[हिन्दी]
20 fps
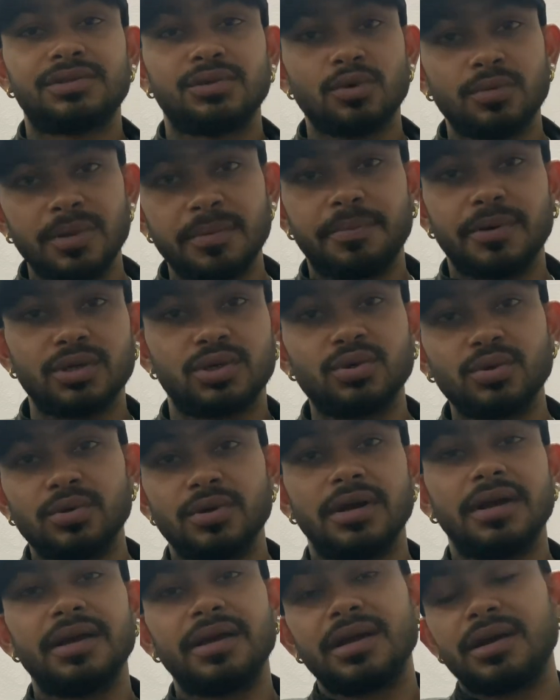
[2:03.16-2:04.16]
जो भी पशु
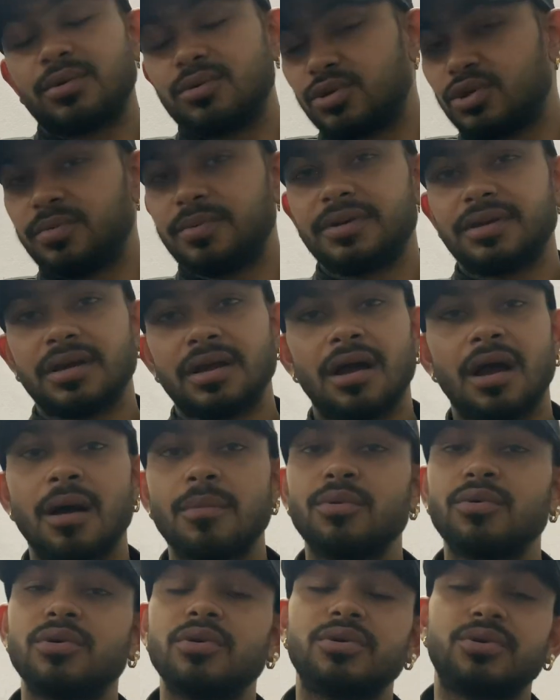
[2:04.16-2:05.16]
है या कुछ भी है
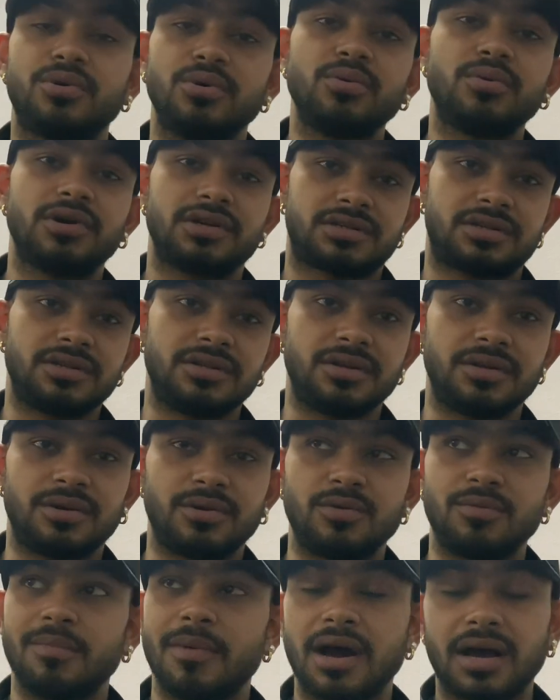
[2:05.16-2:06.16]
आप उनको क्यों कष्ट दे
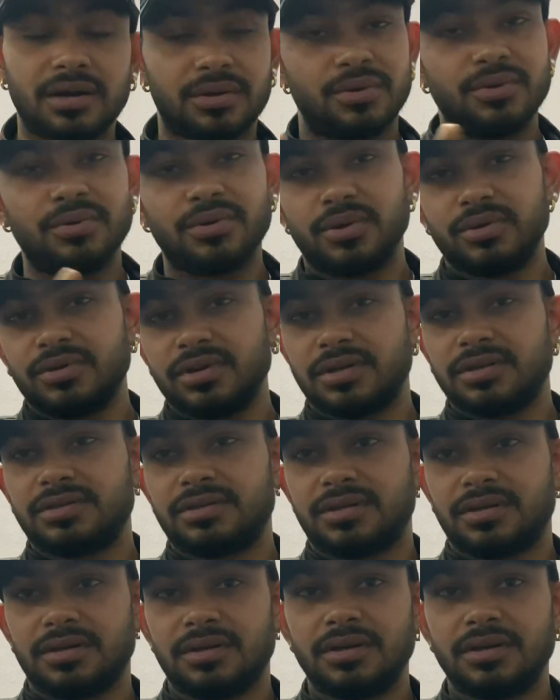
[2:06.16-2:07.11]
रहे हो मार क्यों रहे हो जान से